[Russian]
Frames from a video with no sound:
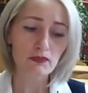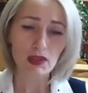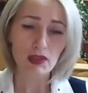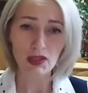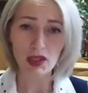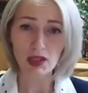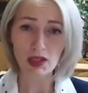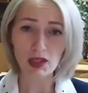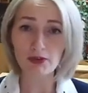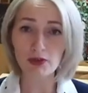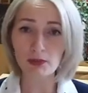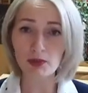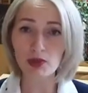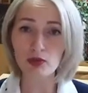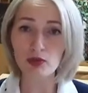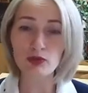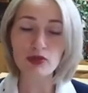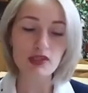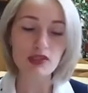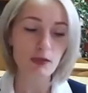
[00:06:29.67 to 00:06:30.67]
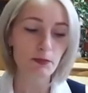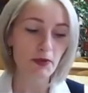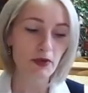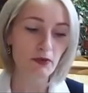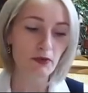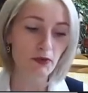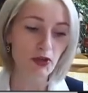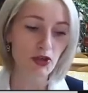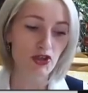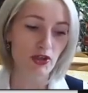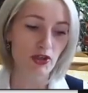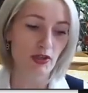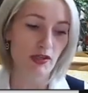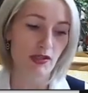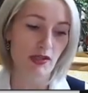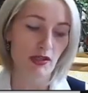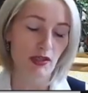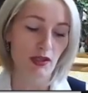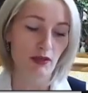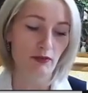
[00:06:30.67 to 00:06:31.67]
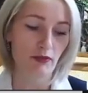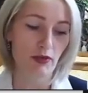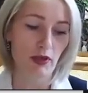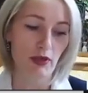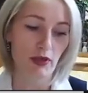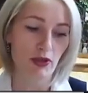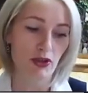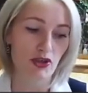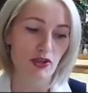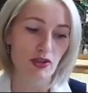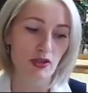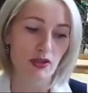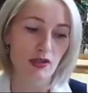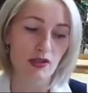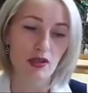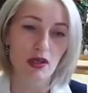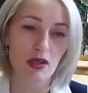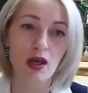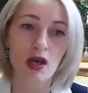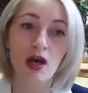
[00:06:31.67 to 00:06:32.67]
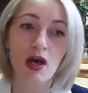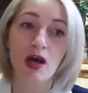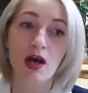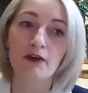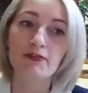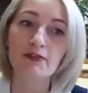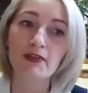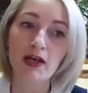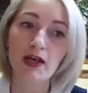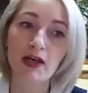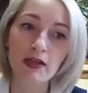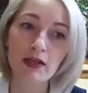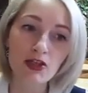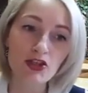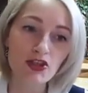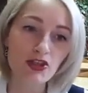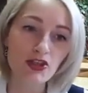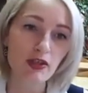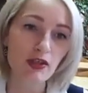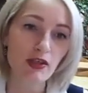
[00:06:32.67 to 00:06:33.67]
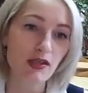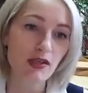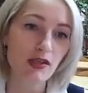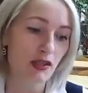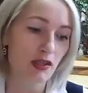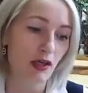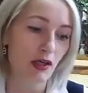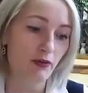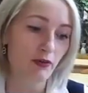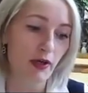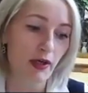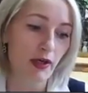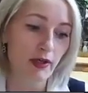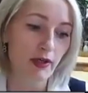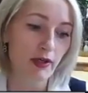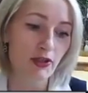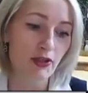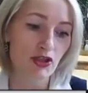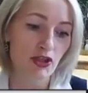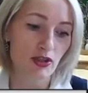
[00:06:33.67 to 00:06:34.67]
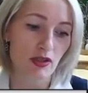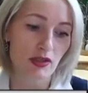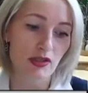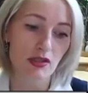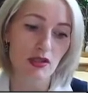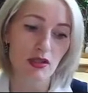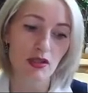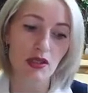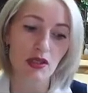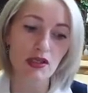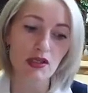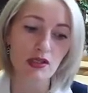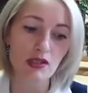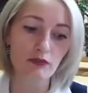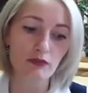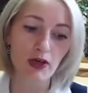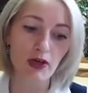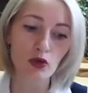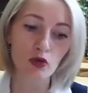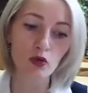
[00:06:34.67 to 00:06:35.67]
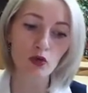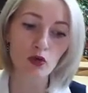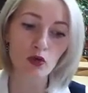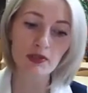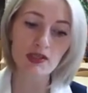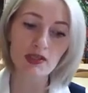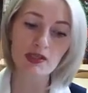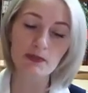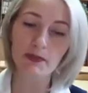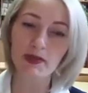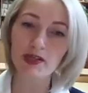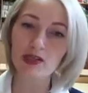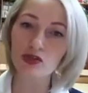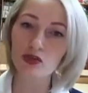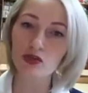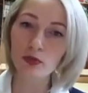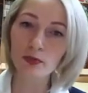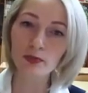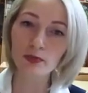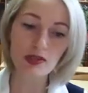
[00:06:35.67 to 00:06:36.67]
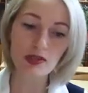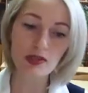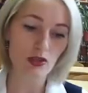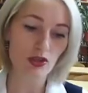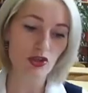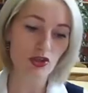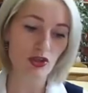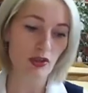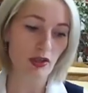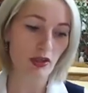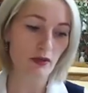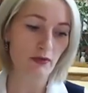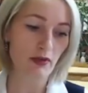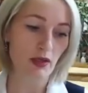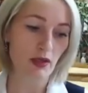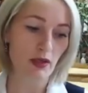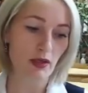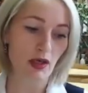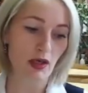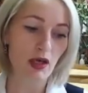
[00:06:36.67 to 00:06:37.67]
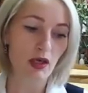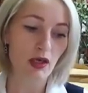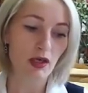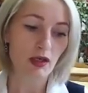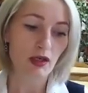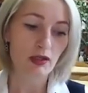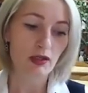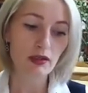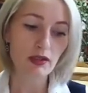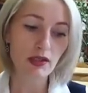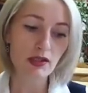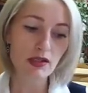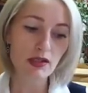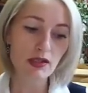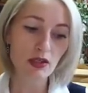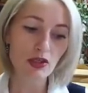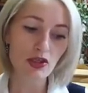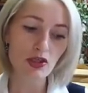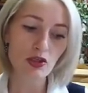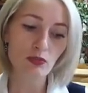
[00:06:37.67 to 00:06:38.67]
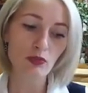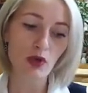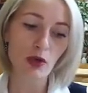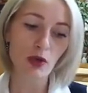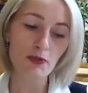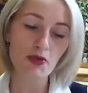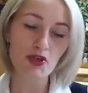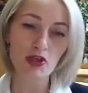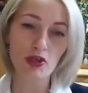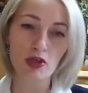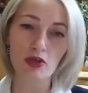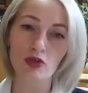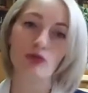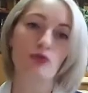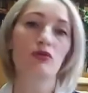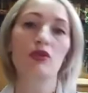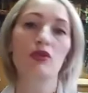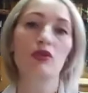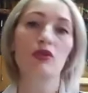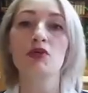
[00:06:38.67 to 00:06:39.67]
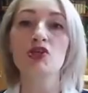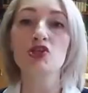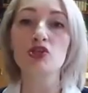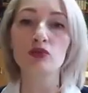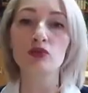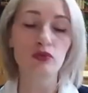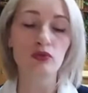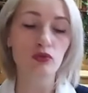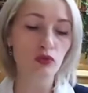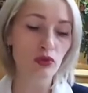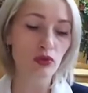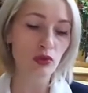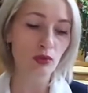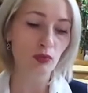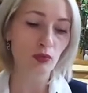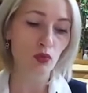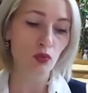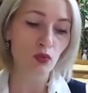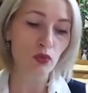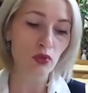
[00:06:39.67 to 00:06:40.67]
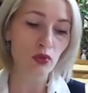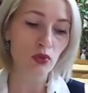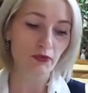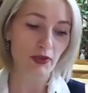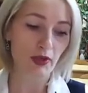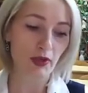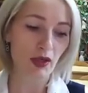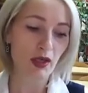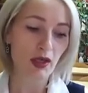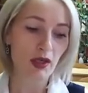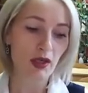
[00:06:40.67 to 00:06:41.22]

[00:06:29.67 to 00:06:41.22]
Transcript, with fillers: Так формируется первичная языковая личность. Вторичная языковая личность есть совокупность способностей человека к иноязычному общению на межкультурном уровне